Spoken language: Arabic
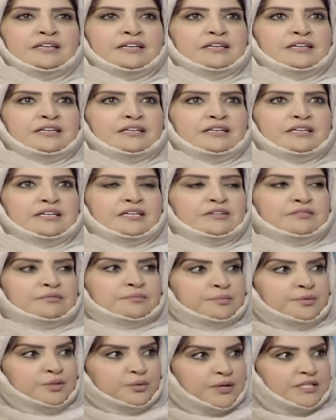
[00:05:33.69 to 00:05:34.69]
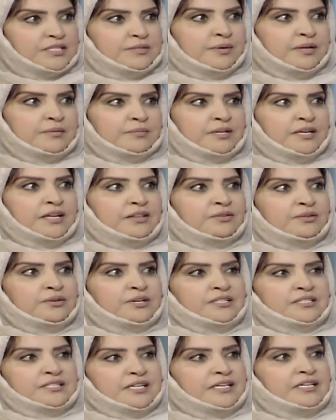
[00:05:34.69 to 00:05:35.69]
آه متواجد بهالمعرض
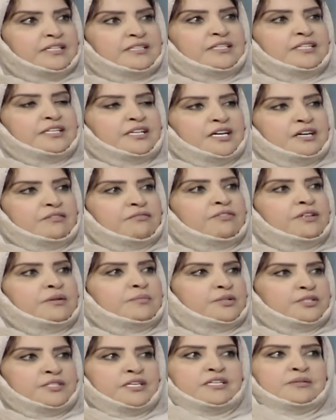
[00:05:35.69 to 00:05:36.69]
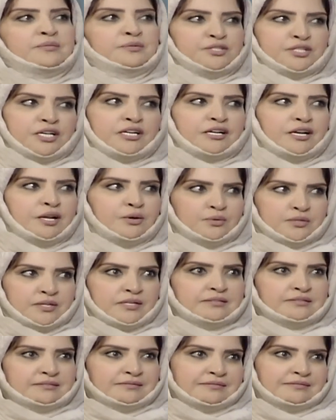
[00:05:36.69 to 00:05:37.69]
اختارتني كافضل مخترع بالشرق الاوسط
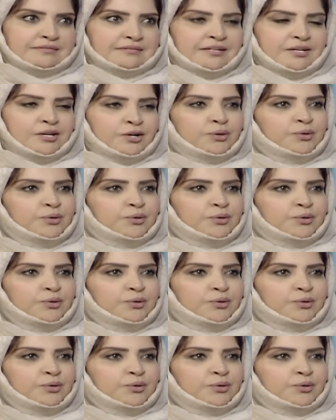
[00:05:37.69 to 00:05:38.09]
ما شاء الله.